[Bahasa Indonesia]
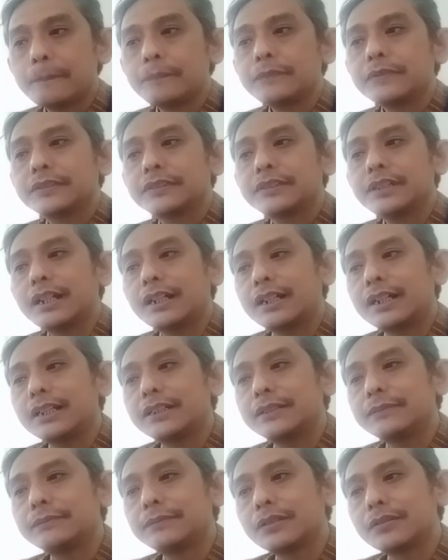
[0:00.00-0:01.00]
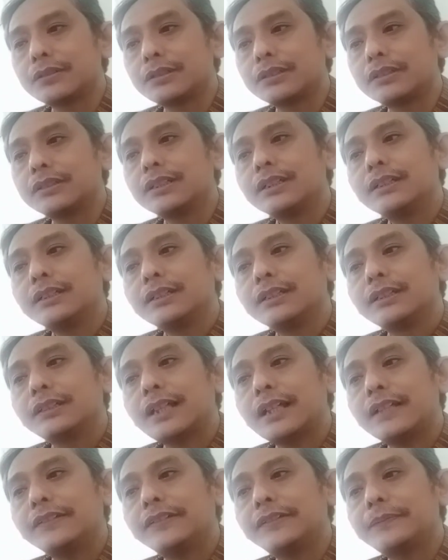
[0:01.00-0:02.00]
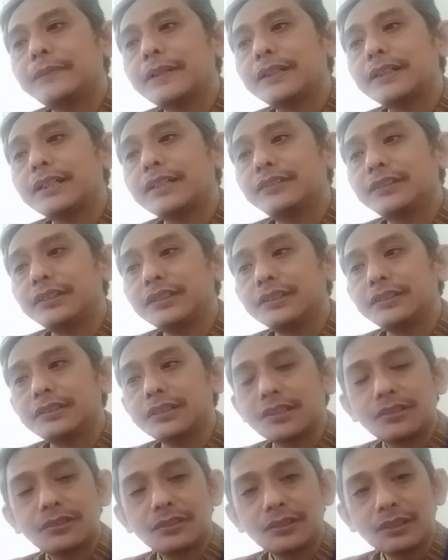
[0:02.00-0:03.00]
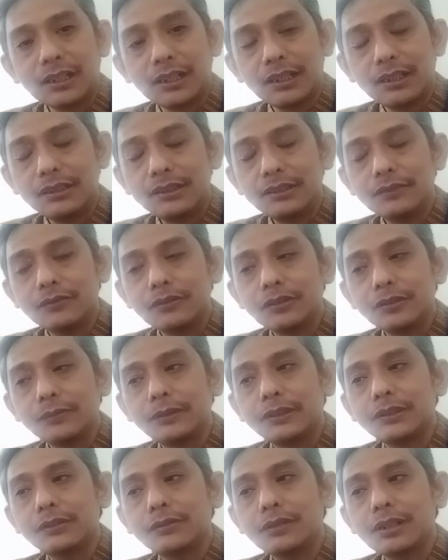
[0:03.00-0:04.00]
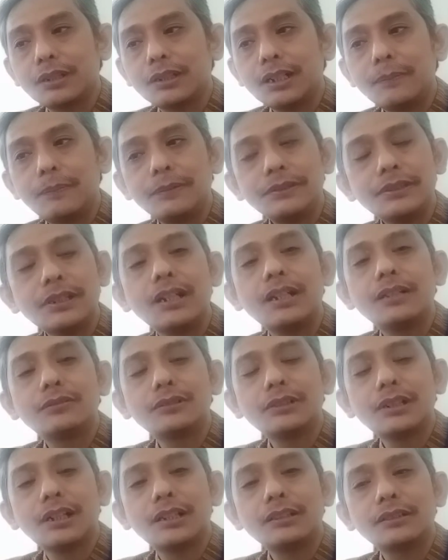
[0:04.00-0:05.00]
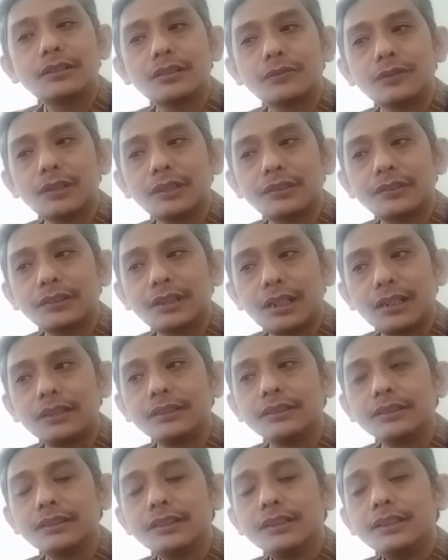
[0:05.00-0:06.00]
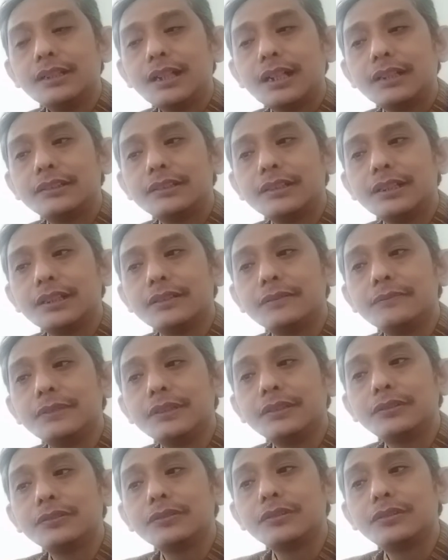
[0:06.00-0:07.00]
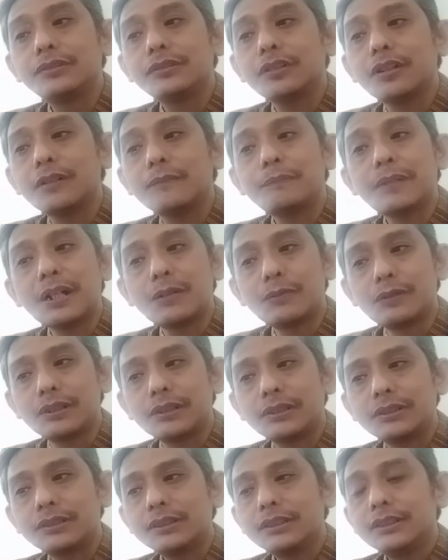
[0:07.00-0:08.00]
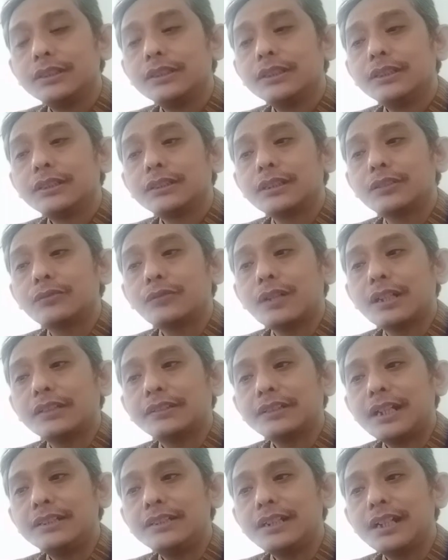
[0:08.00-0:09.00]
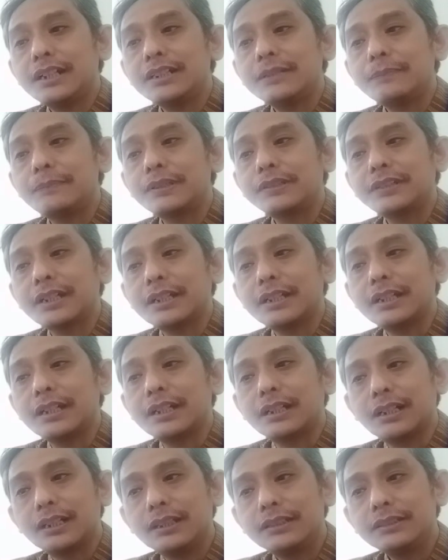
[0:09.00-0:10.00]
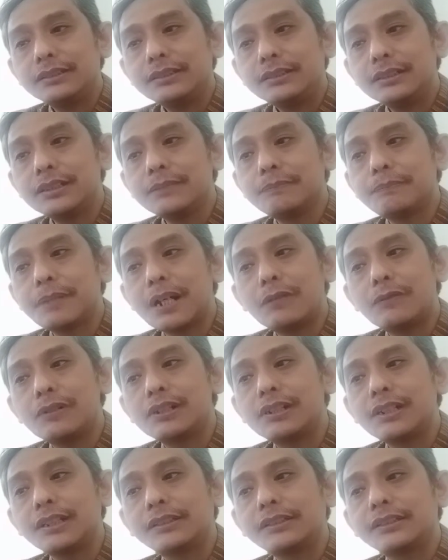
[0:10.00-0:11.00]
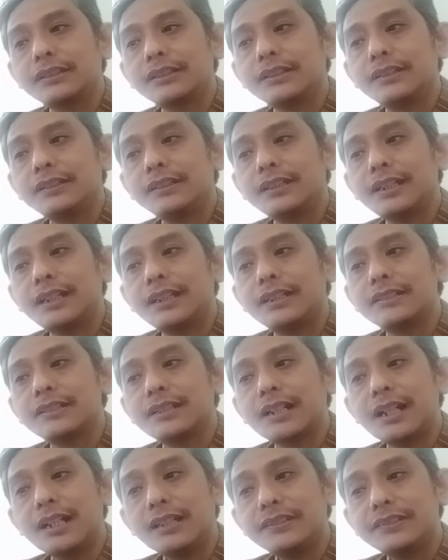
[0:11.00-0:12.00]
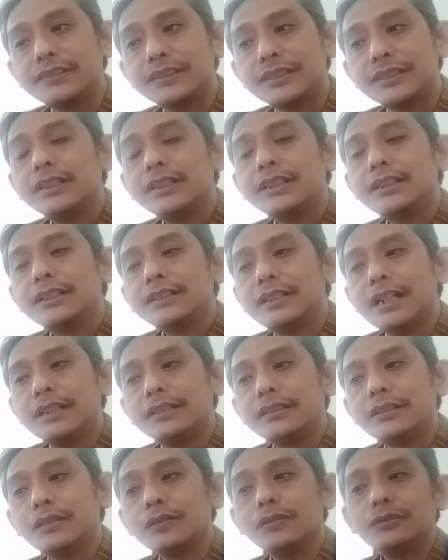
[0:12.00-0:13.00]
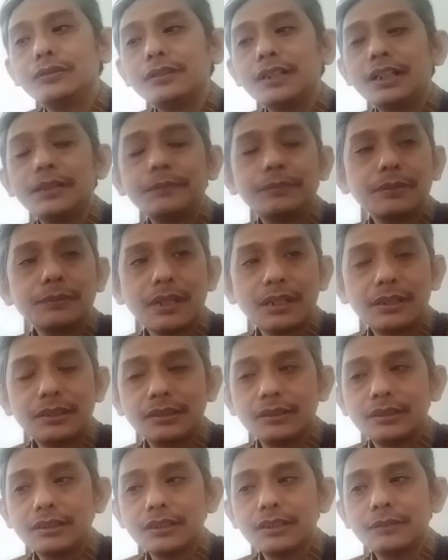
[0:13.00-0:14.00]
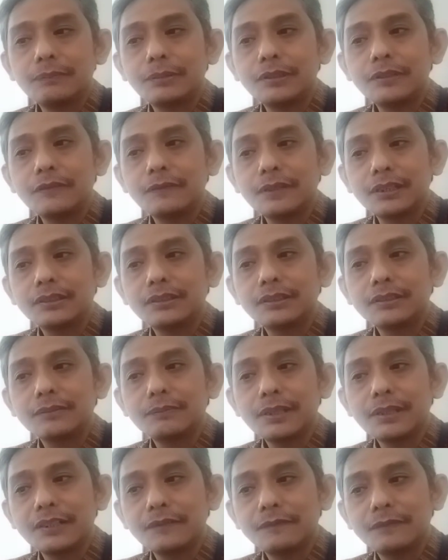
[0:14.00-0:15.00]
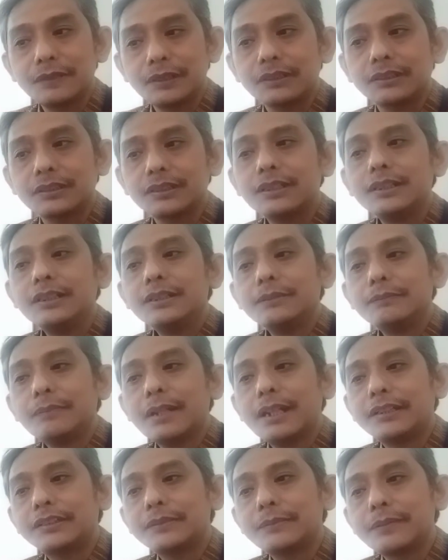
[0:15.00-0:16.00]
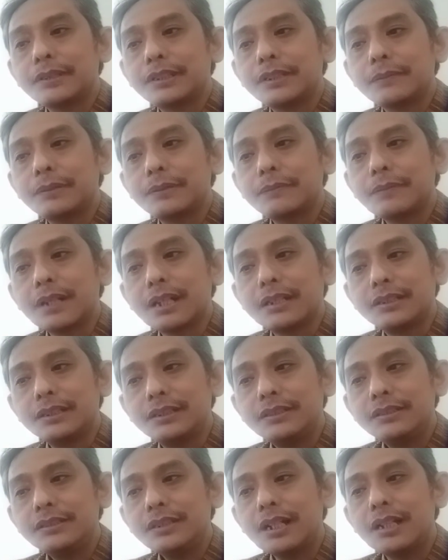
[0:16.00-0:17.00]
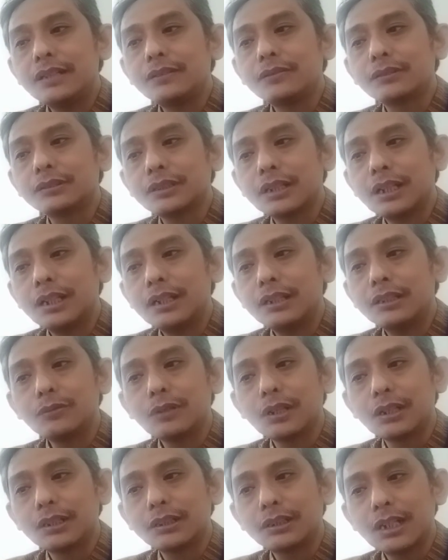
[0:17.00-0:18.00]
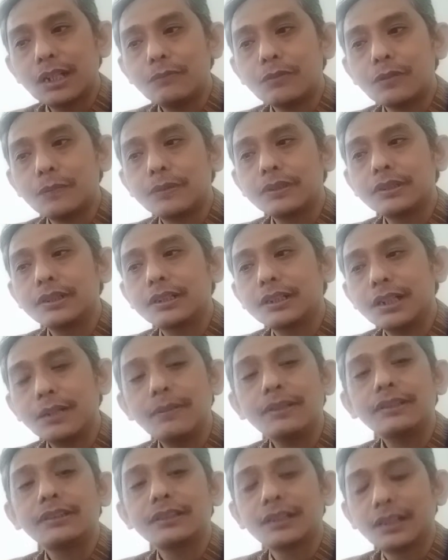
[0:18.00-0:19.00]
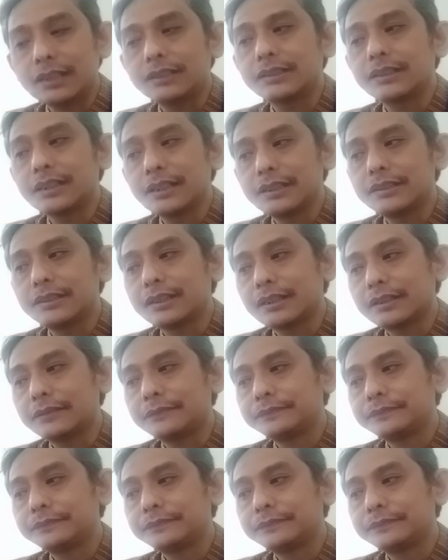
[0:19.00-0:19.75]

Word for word: Sedangkan menurut Transparansi Internasional, korupsi itu adalah penyalahgunaan kekuasaan. Artinya a misuse of power. Kekuasaan yang dipercayakan, a power that is entrust, dan keuntungan pribadi, a private benefit, baik sebagai pribadi, anggota, keluarga, maupun kerabat dekat lainnya.